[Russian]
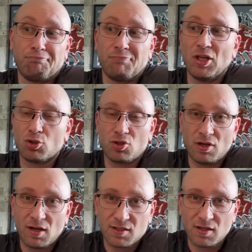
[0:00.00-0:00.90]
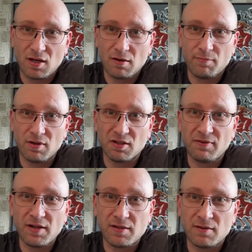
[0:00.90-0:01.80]
Это что такая за
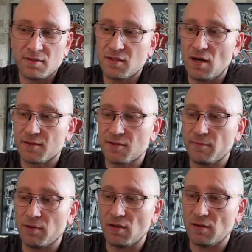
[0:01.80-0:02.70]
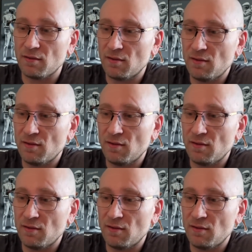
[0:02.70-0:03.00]
благотворительность акция была?